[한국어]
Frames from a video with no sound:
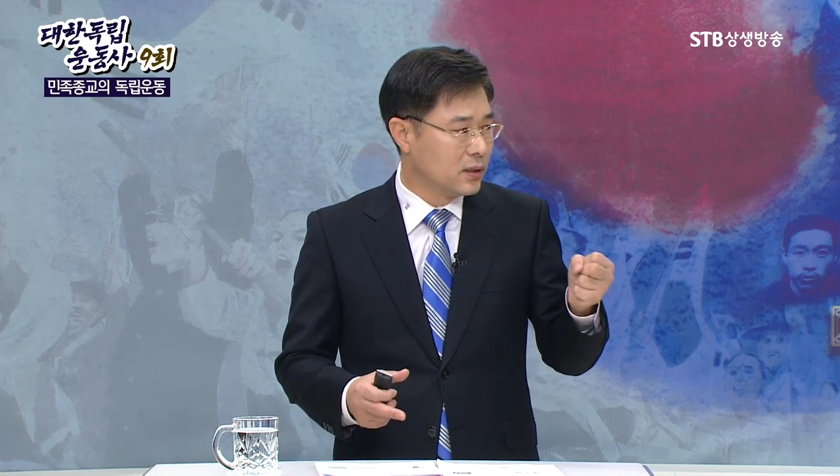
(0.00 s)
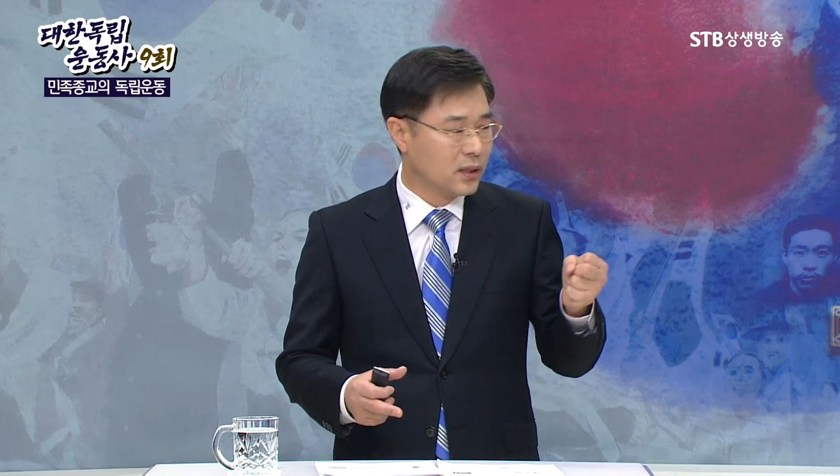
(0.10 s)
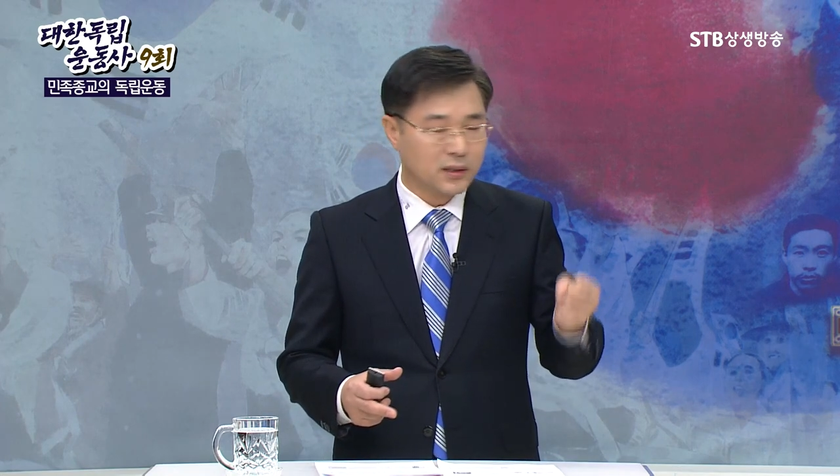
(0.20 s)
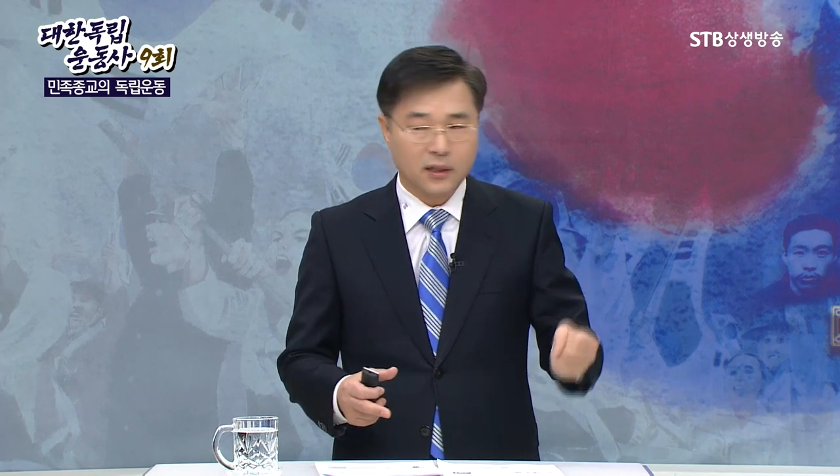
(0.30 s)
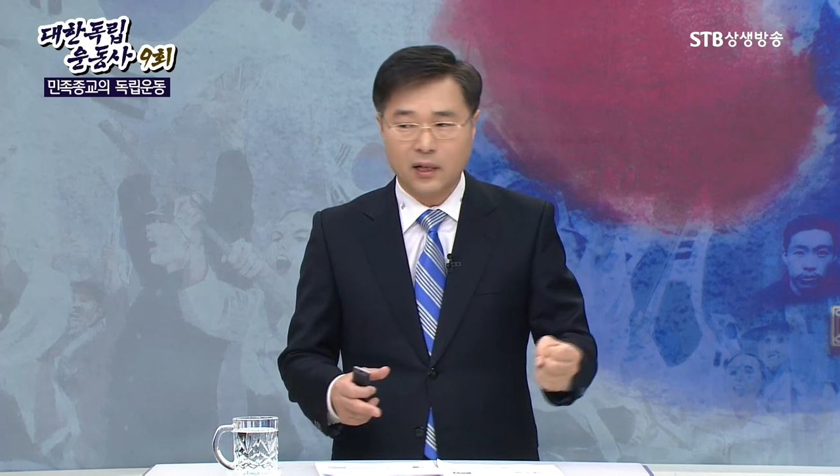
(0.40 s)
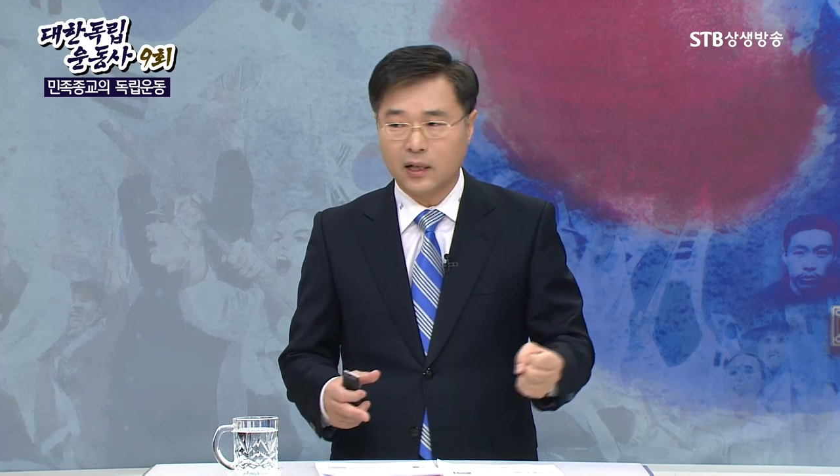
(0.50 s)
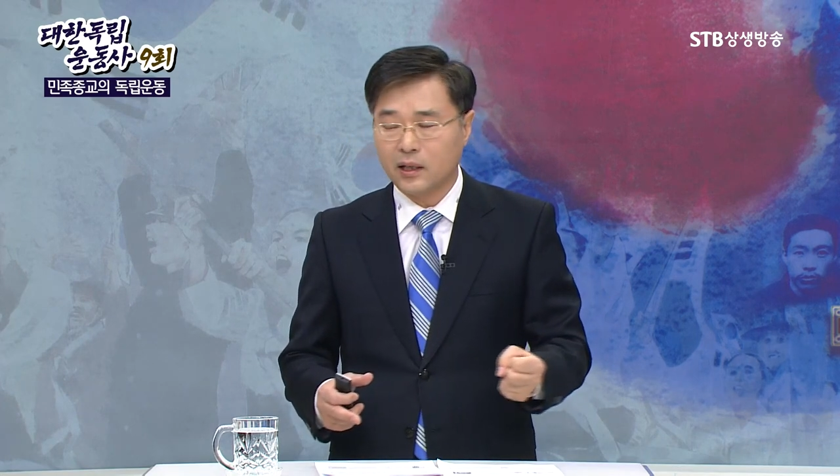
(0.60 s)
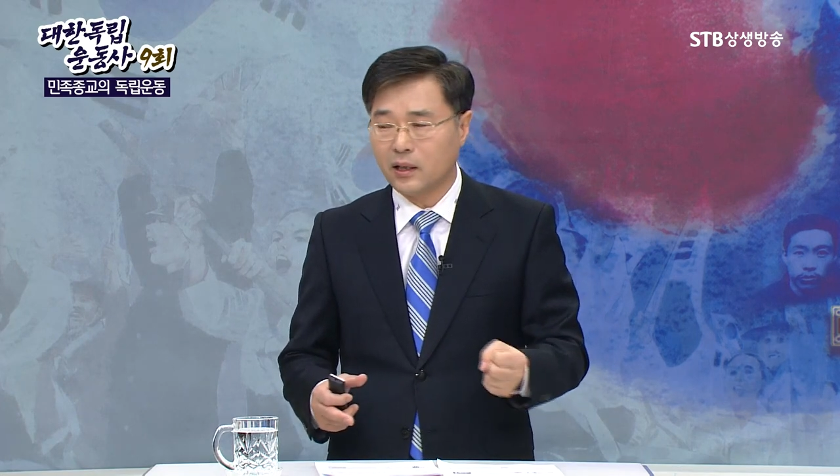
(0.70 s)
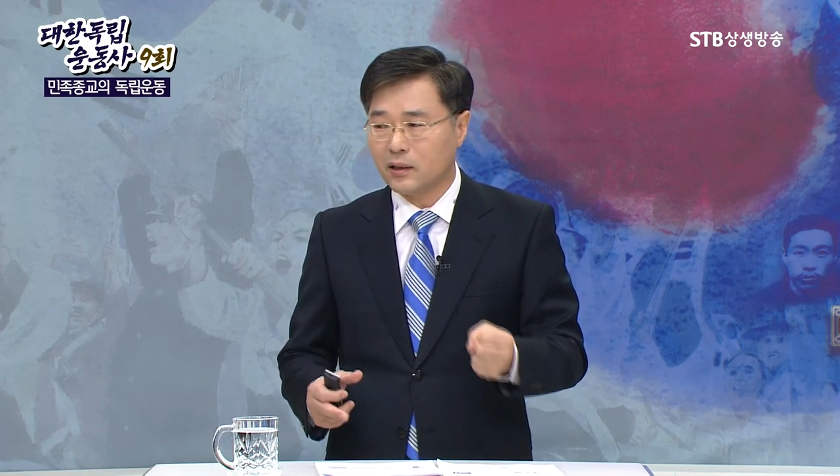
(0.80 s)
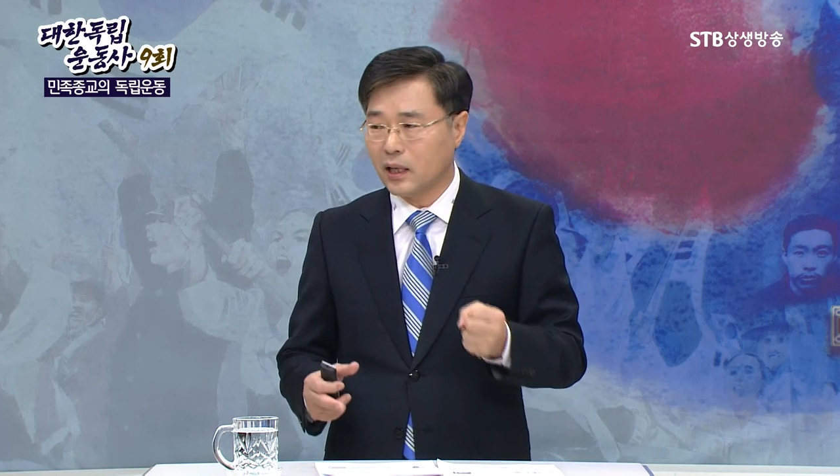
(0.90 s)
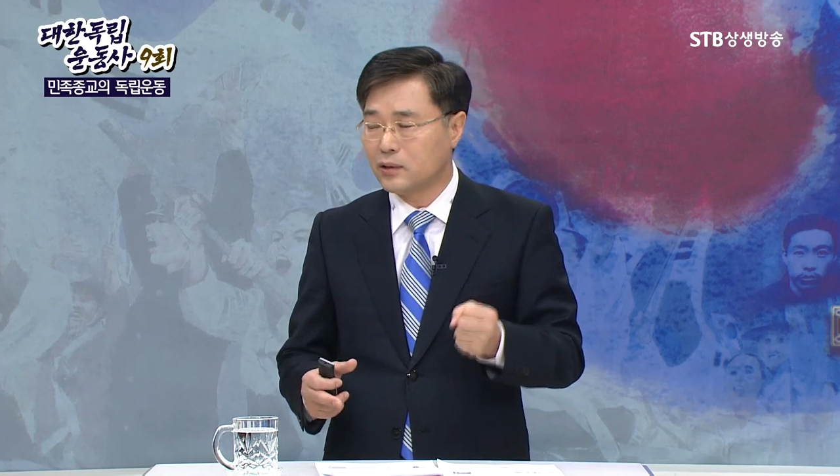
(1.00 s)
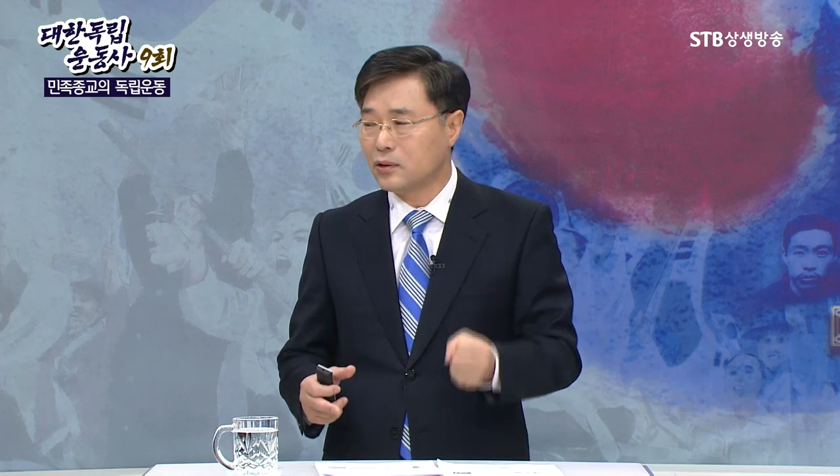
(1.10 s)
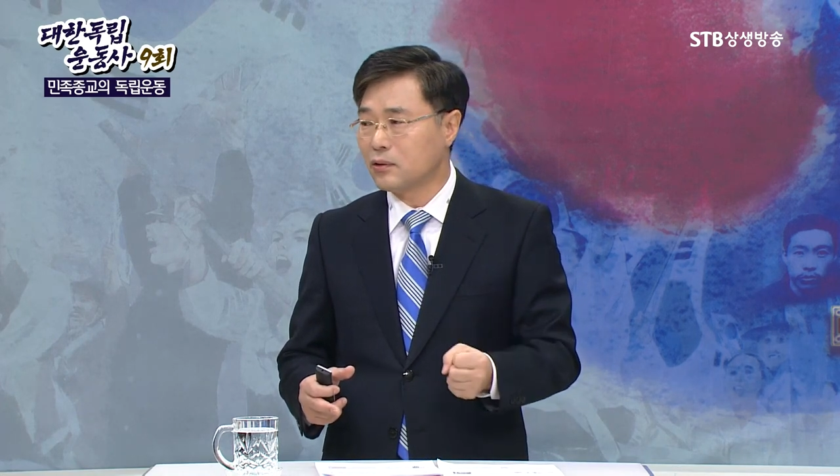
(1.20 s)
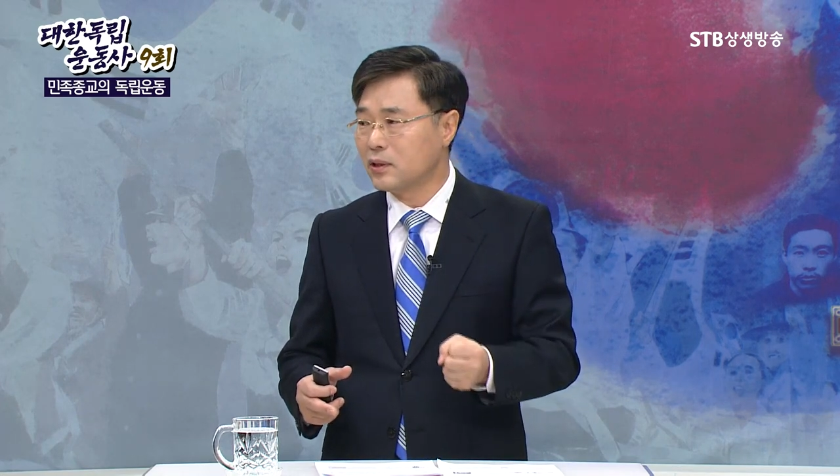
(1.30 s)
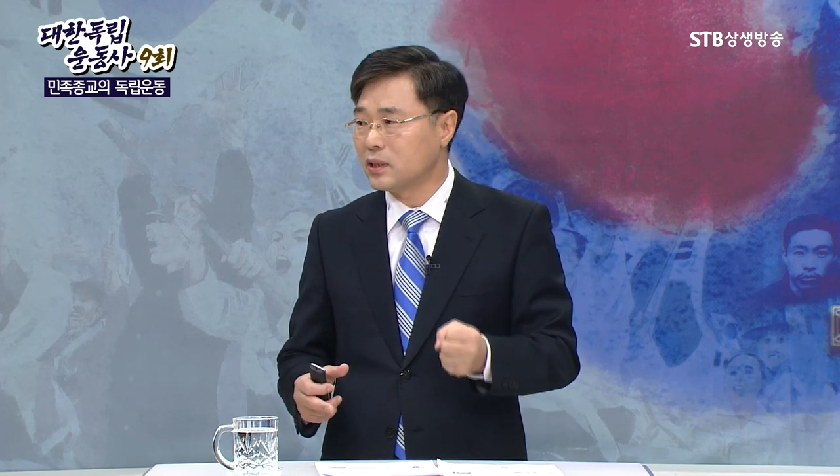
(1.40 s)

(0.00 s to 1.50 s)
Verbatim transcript: 적절하게 단속을